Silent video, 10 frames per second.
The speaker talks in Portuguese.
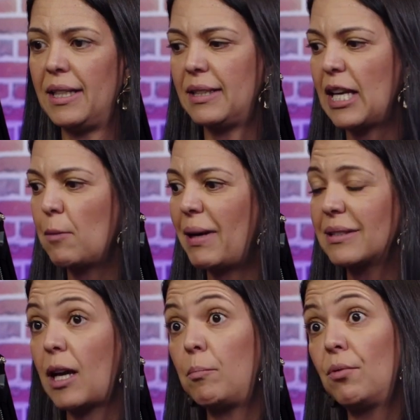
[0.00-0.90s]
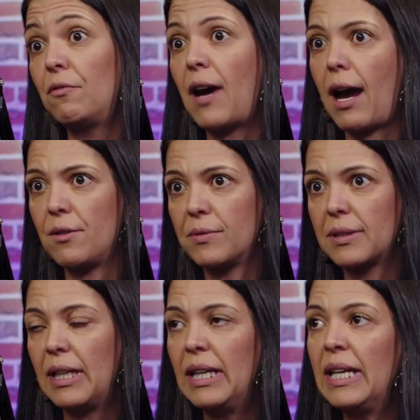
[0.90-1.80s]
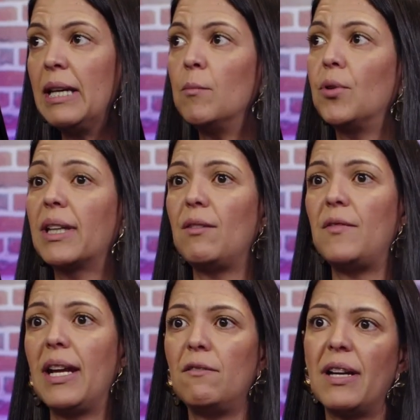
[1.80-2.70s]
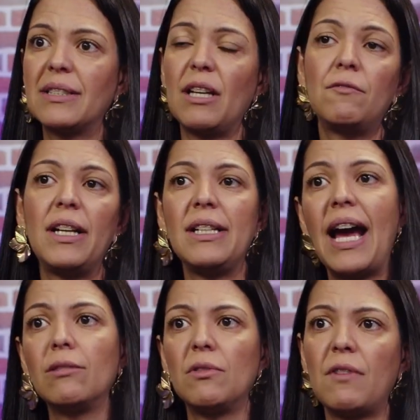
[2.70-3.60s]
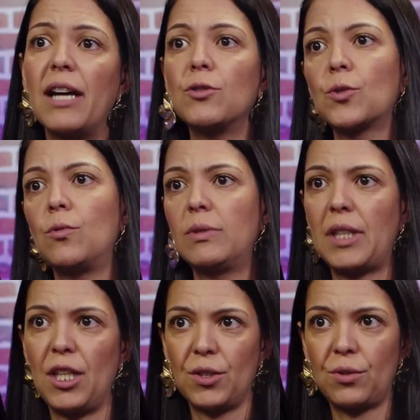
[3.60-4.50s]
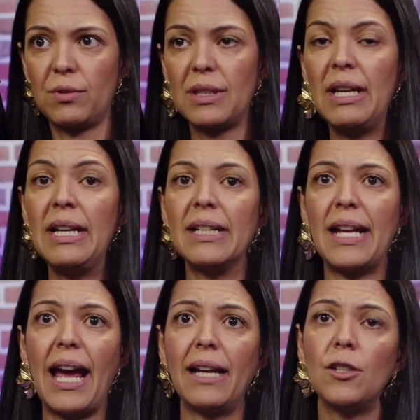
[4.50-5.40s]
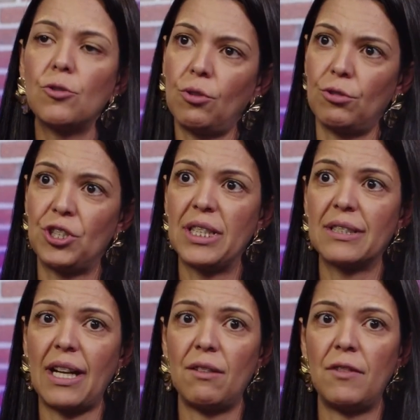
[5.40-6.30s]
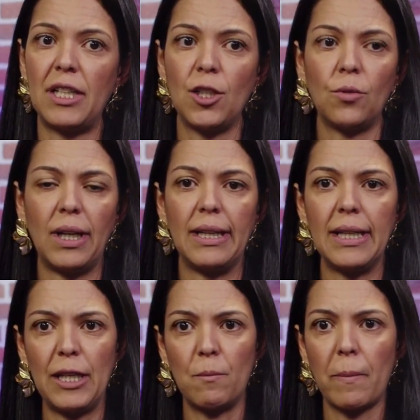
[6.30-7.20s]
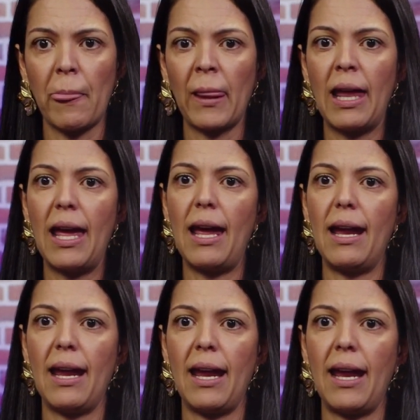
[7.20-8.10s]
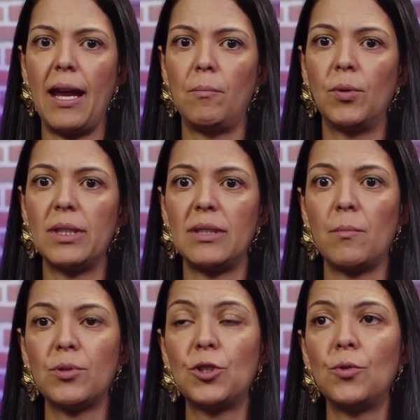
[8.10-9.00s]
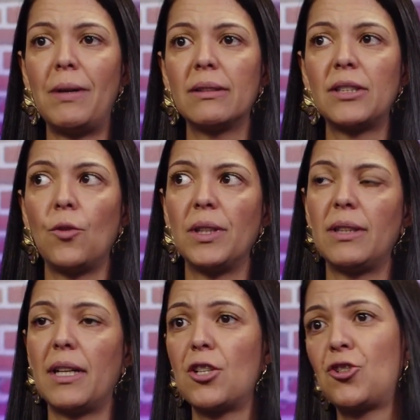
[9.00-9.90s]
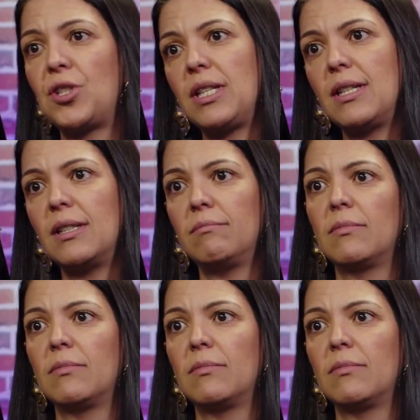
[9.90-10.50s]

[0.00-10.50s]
tem que passar por vários, porque ele vai ser avaliado em vários contextos. Né? A neurologista ela avaliou ali, é, por exemplo, se o Mateu interagia,